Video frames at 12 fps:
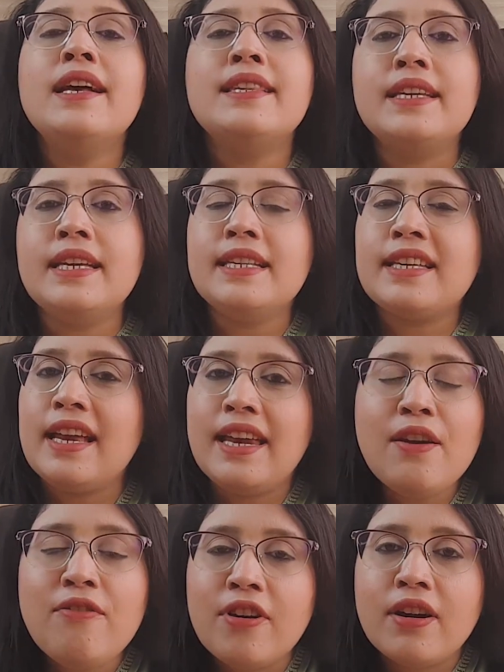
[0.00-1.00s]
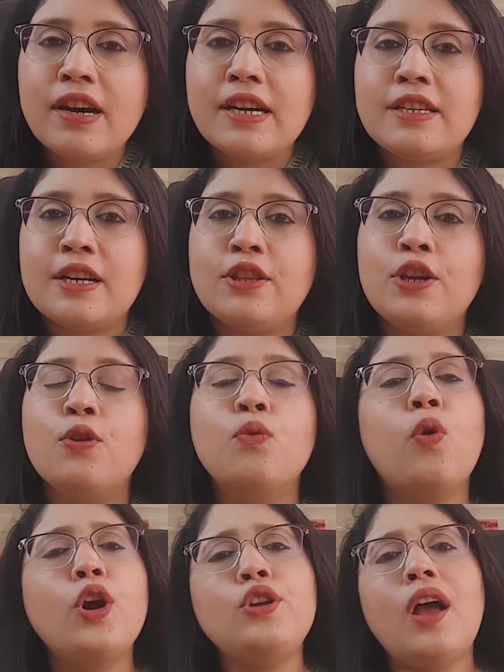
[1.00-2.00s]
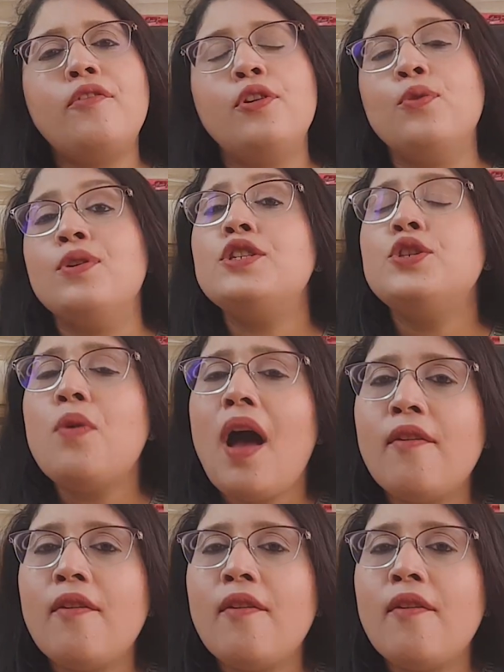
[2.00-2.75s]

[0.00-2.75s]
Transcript: सिटीज़ के लिए वर्क कर सकते हो वॉट यू हैव टू डू इज़ यू